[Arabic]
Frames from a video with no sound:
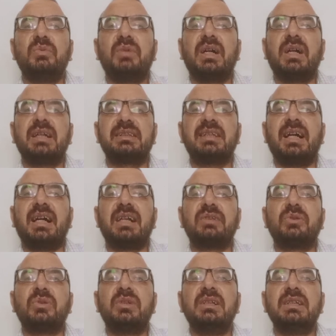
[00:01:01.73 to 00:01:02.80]

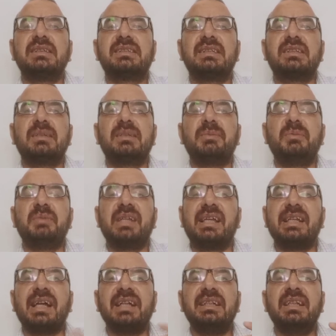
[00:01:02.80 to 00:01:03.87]
والتعادل 6%
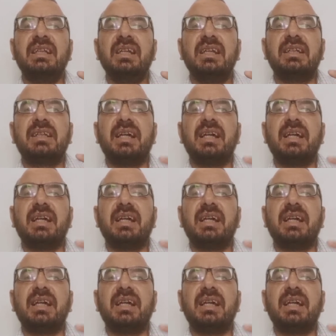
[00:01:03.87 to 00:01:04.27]
يعني